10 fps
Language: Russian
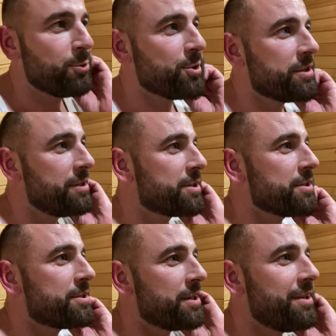Девушек
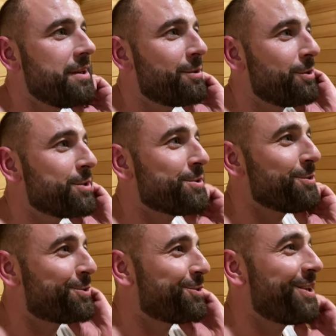низкой социальной
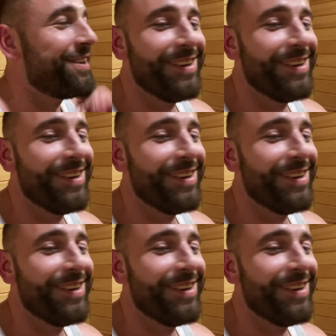ответственности.